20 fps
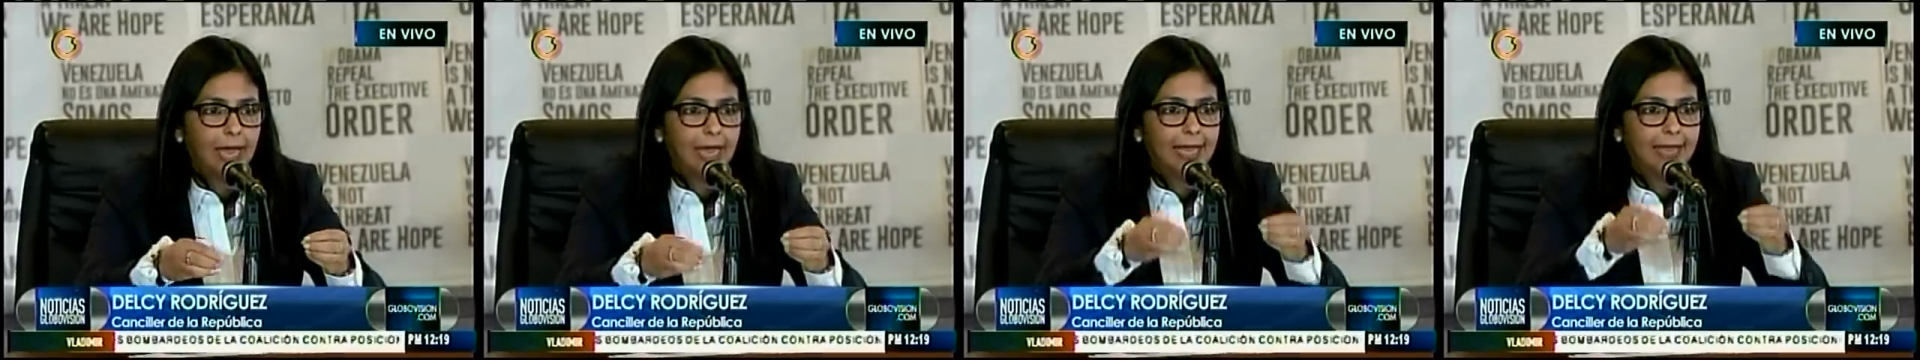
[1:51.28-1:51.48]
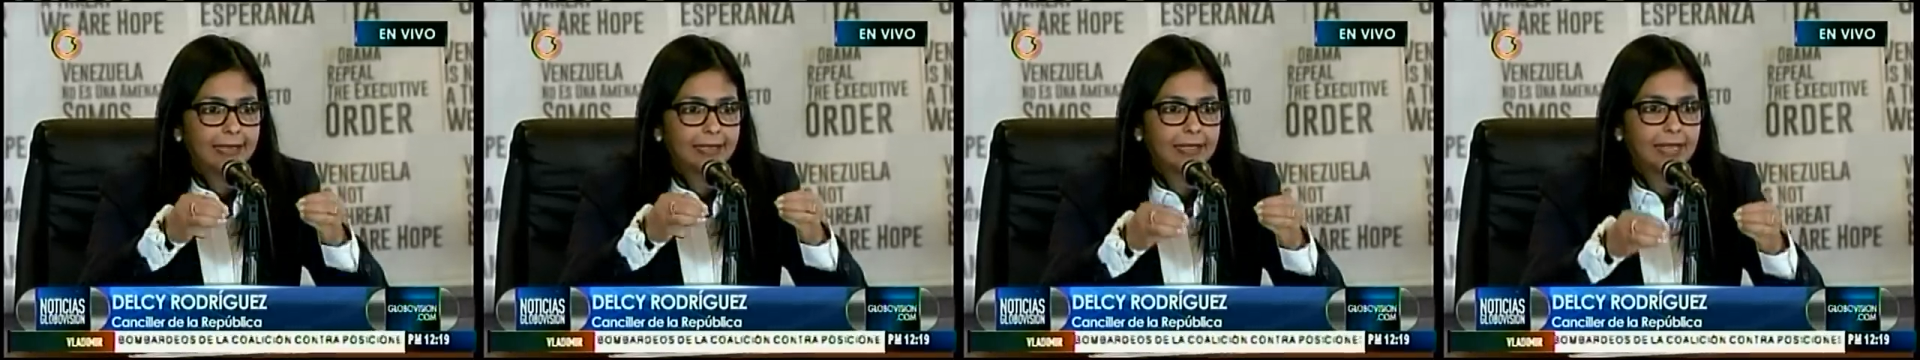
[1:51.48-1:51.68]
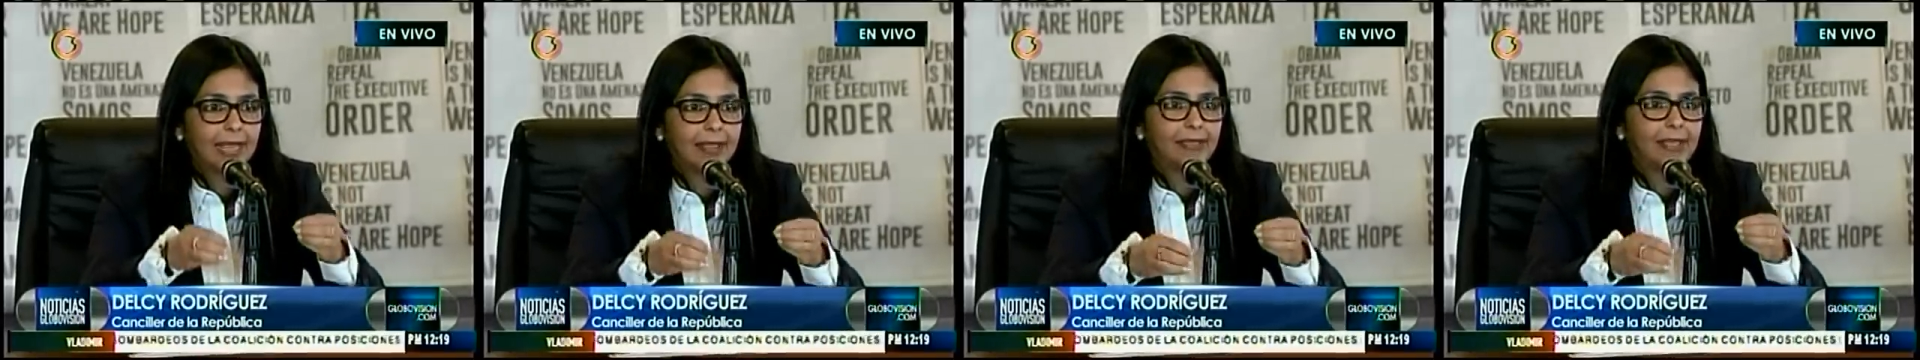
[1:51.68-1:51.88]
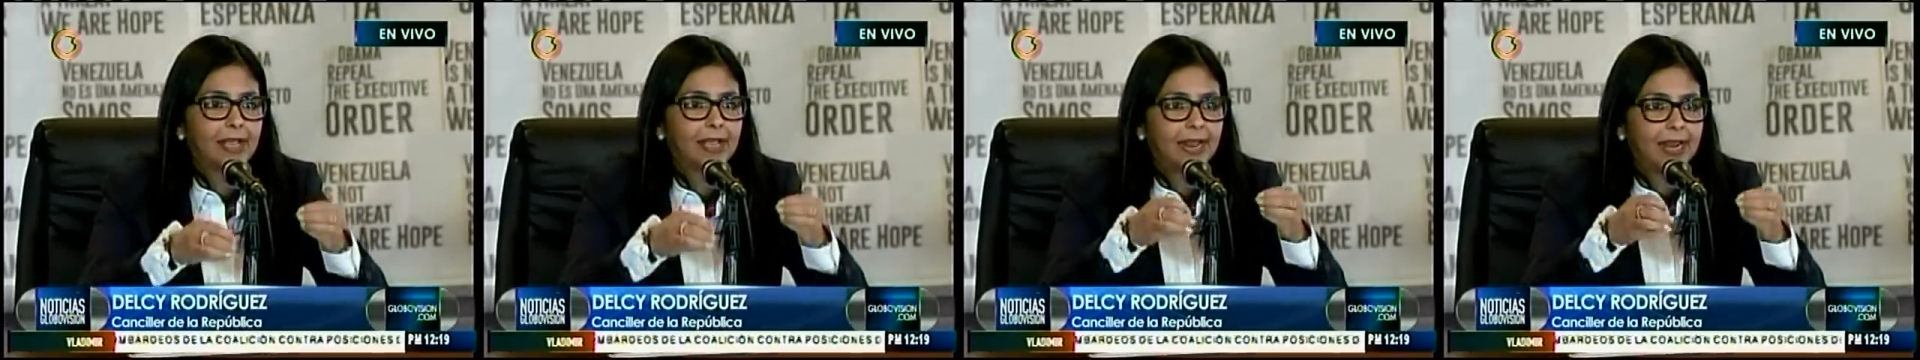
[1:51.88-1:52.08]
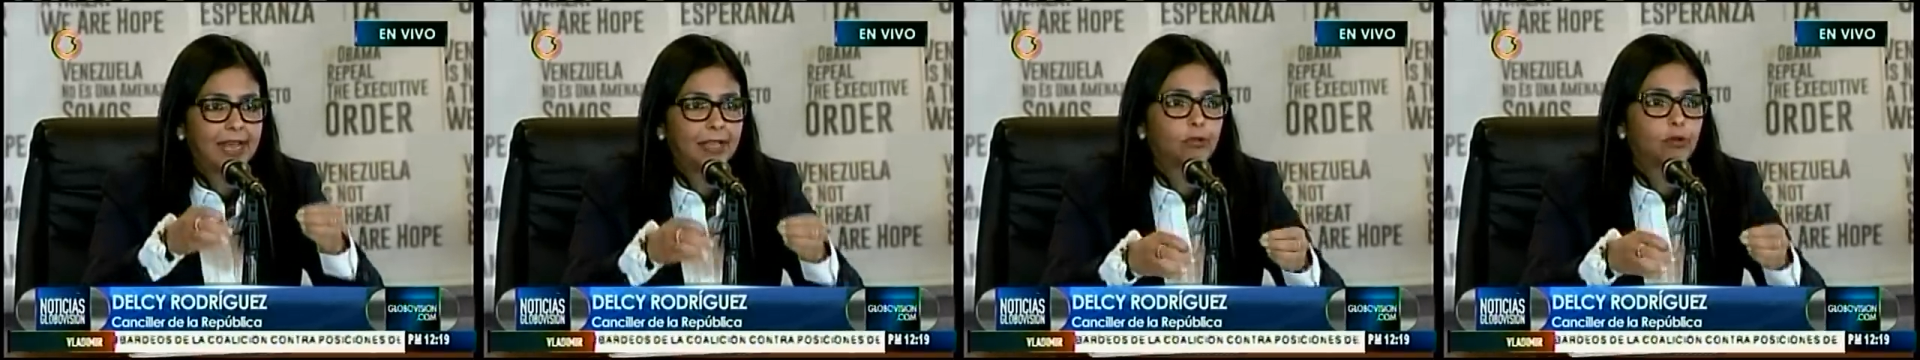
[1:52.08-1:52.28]
a este
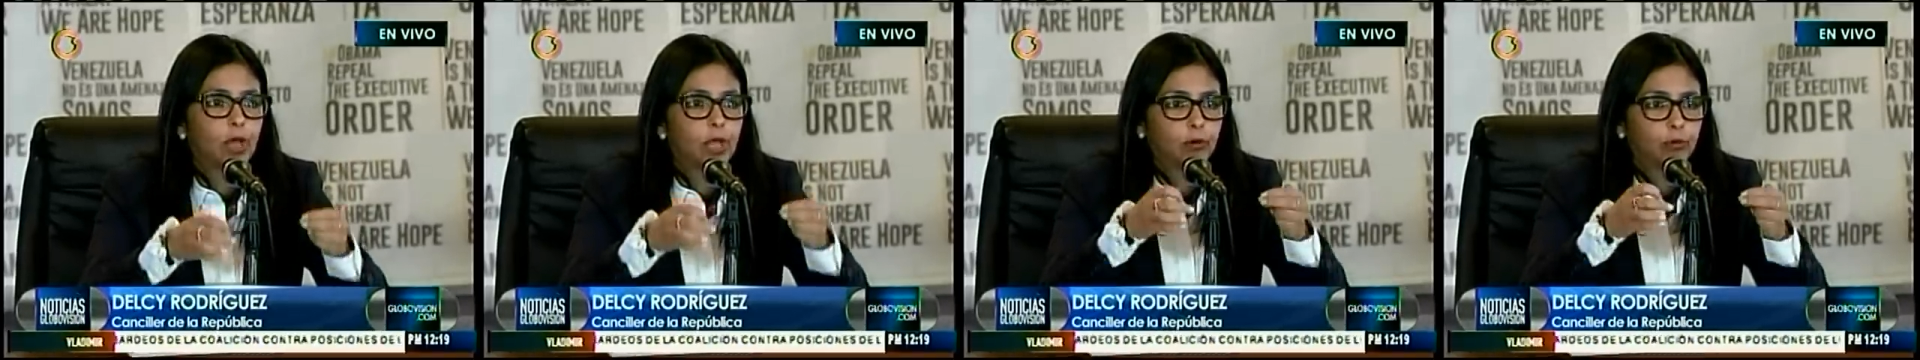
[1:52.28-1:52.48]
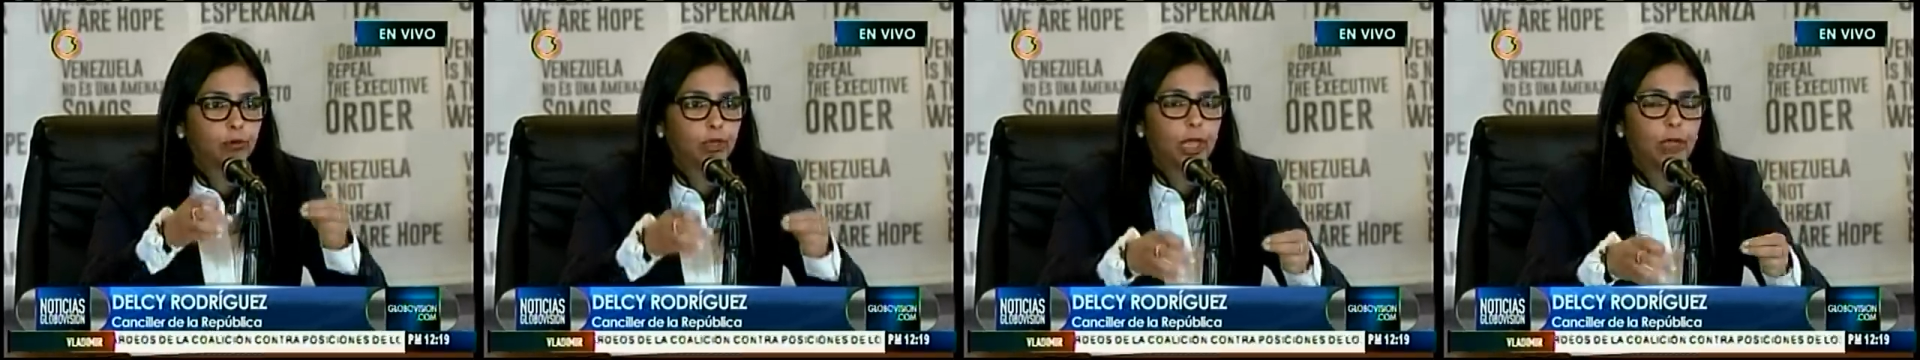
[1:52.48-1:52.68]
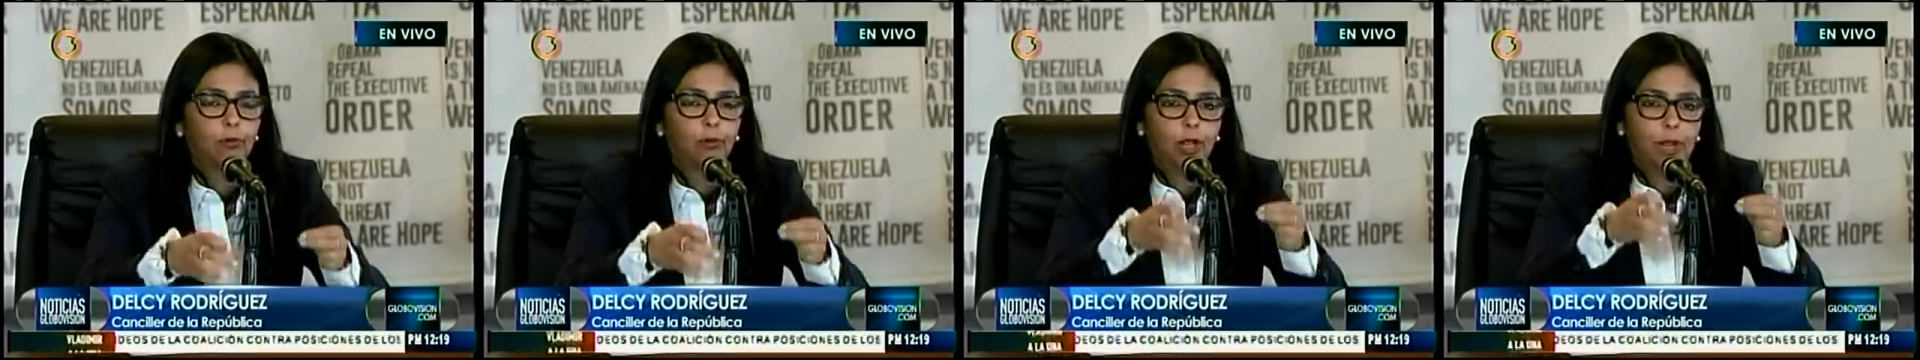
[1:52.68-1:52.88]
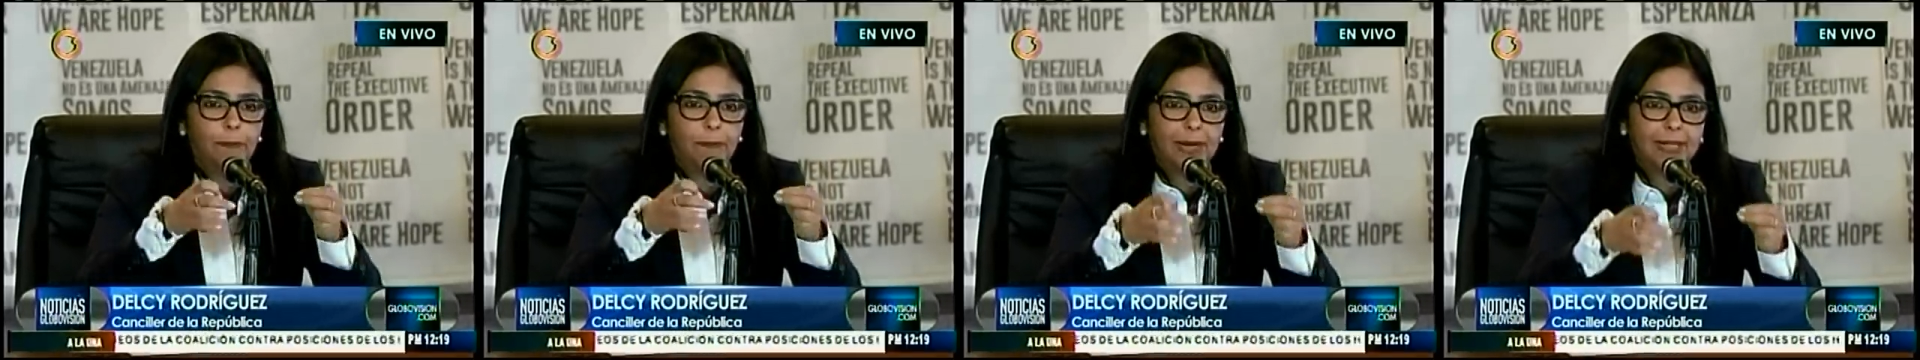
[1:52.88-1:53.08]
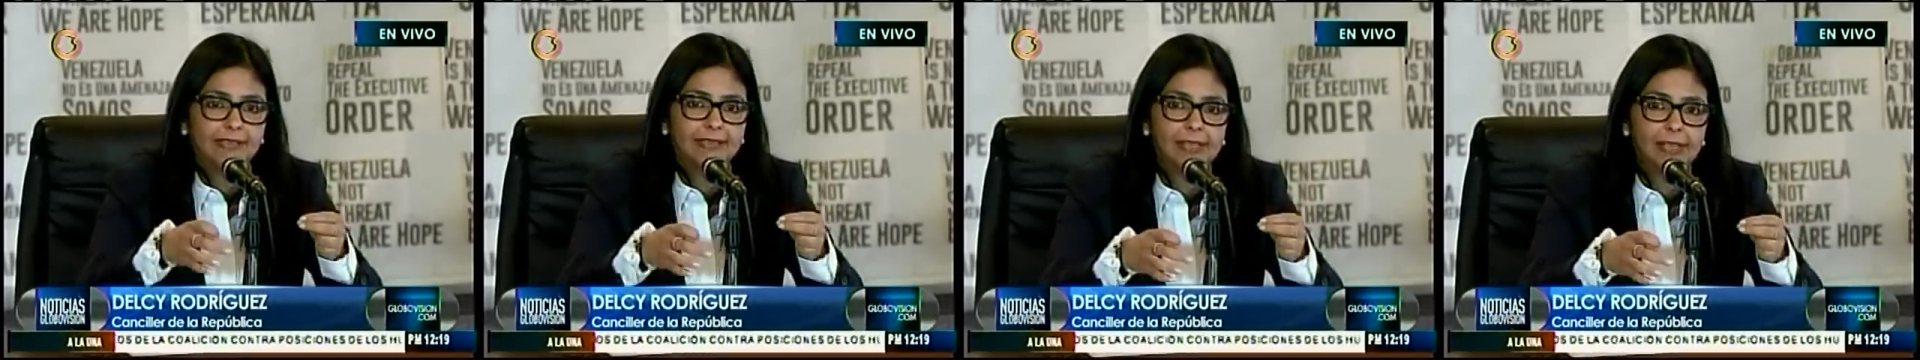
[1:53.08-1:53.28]
decreto ejecutivo
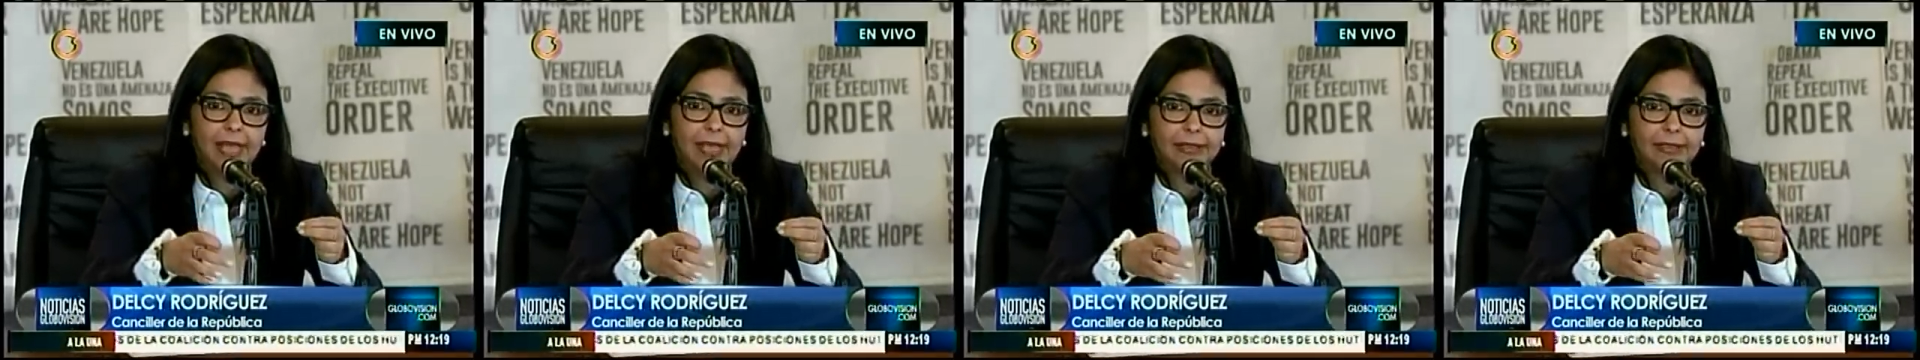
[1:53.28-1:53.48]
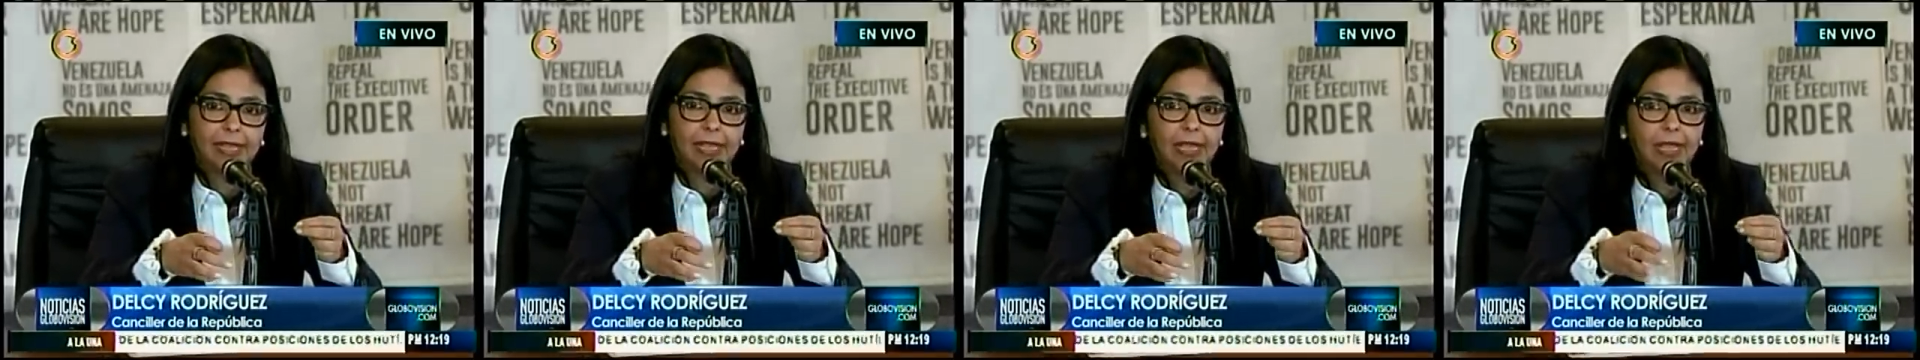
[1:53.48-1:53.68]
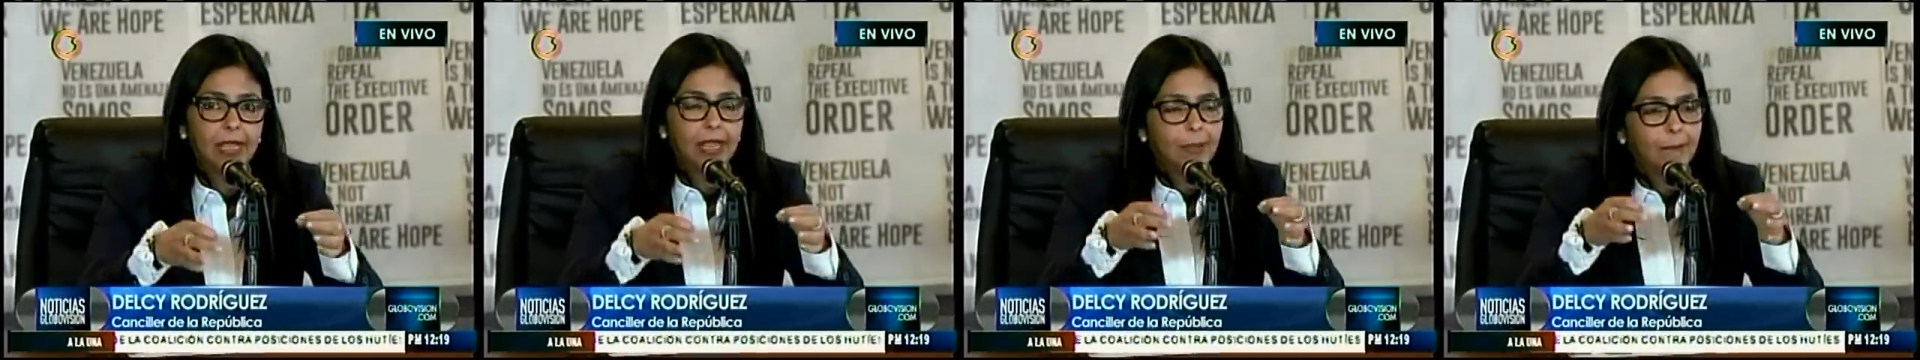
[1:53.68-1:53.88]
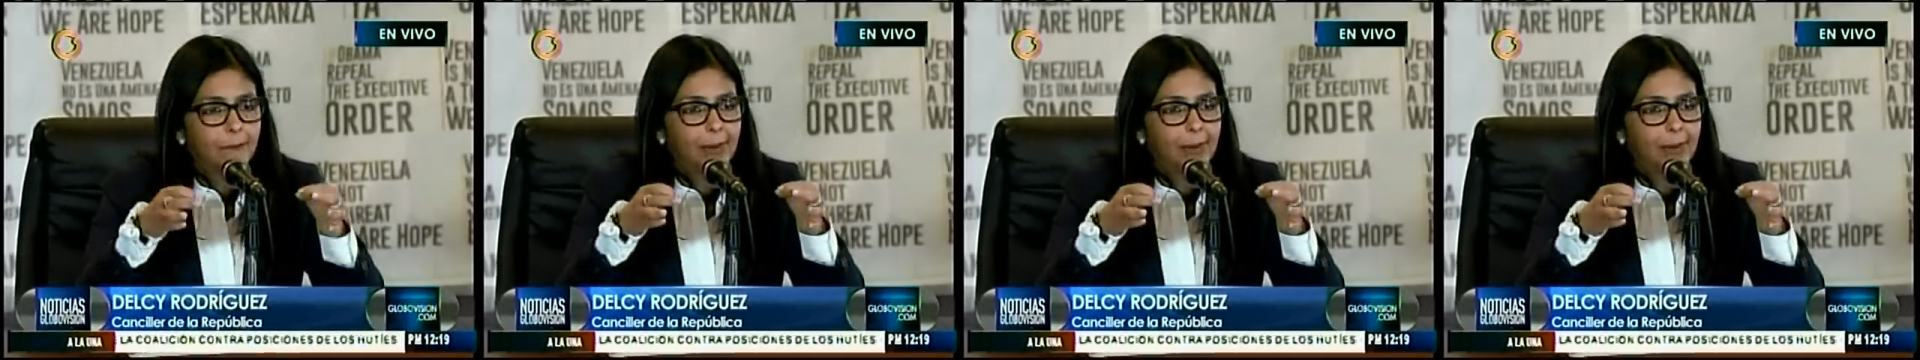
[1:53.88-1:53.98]
del presidente